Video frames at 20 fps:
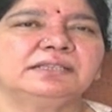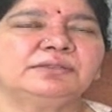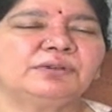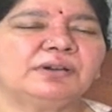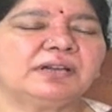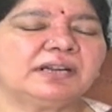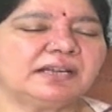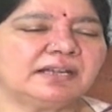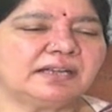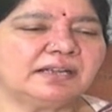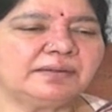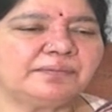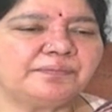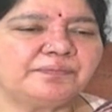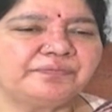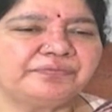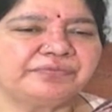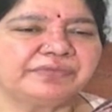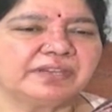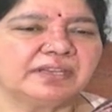తద్వారా
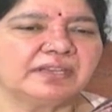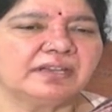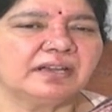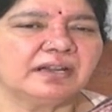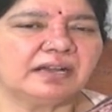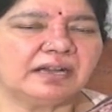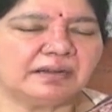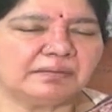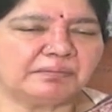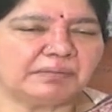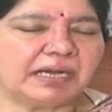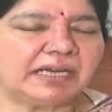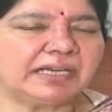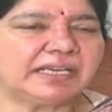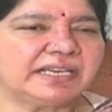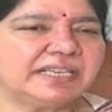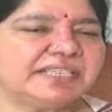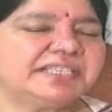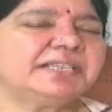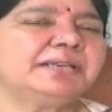
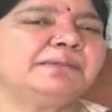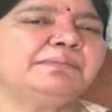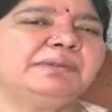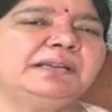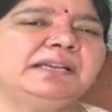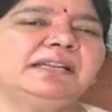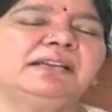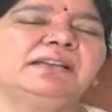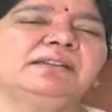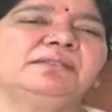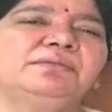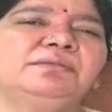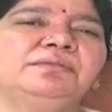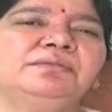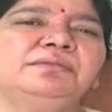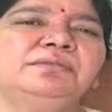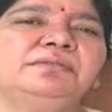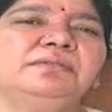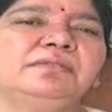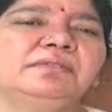మా గిరిజన
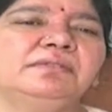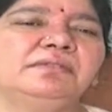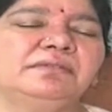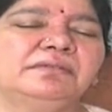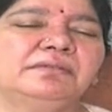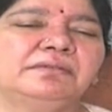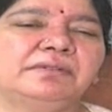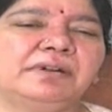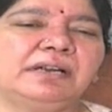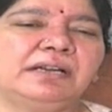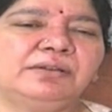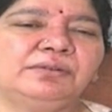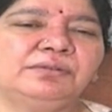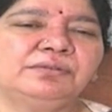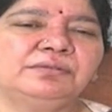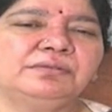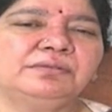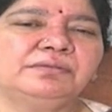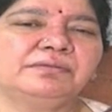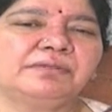బిడ్డలకు
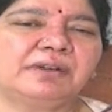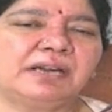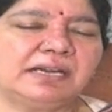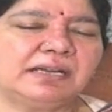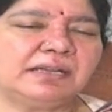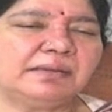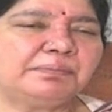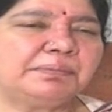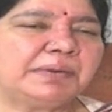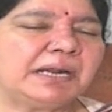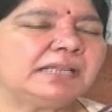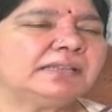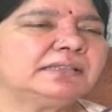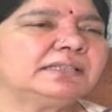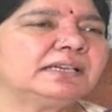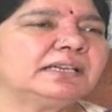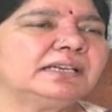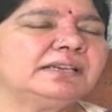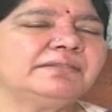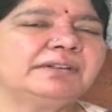వాళ్ళు వాళ్ళ
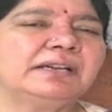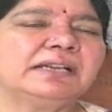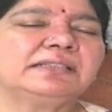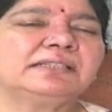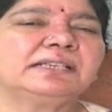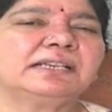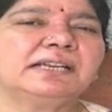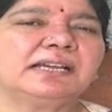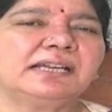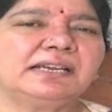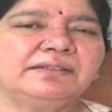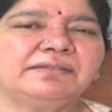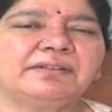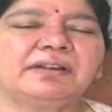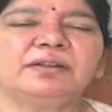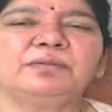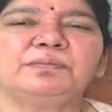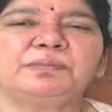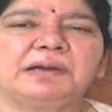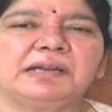ప్రాంతాలని వాళ్ళ
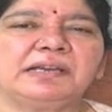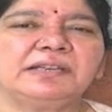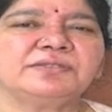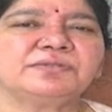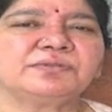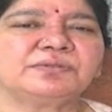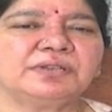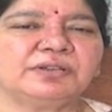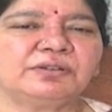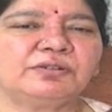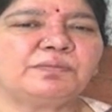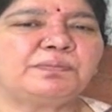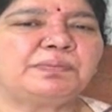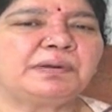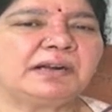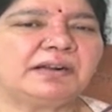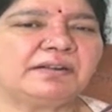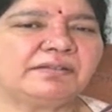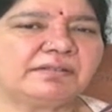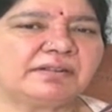తండాల్ని వాళ్ళు పాలించుకునే
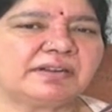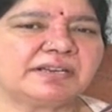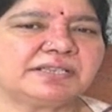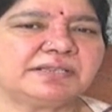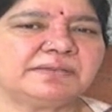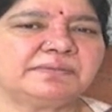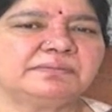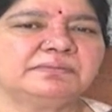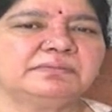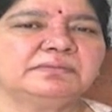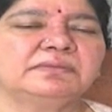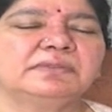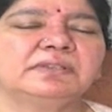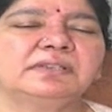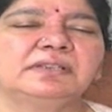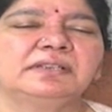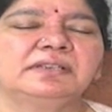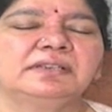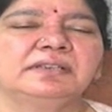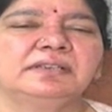గొప్ప అవకాశం
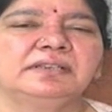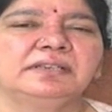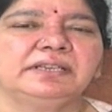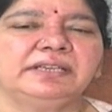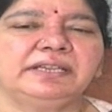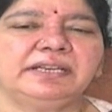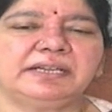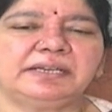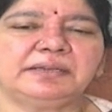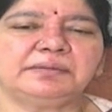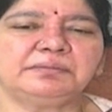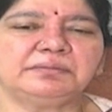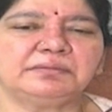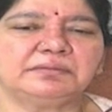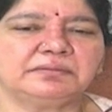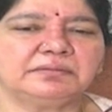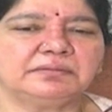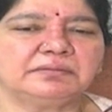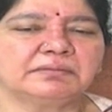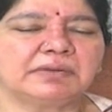
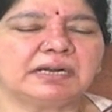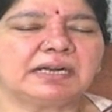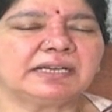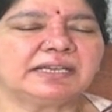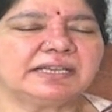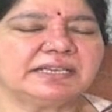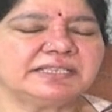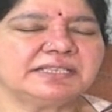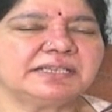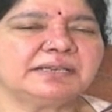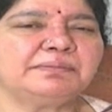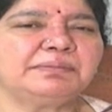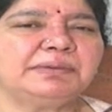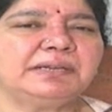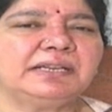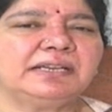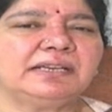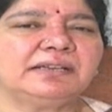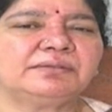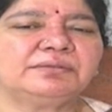ఇవ్వటం మా గిరిజన
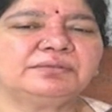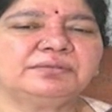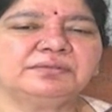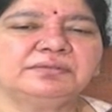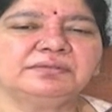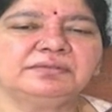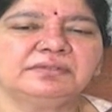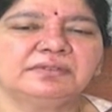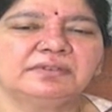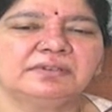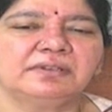బిడ్డలకు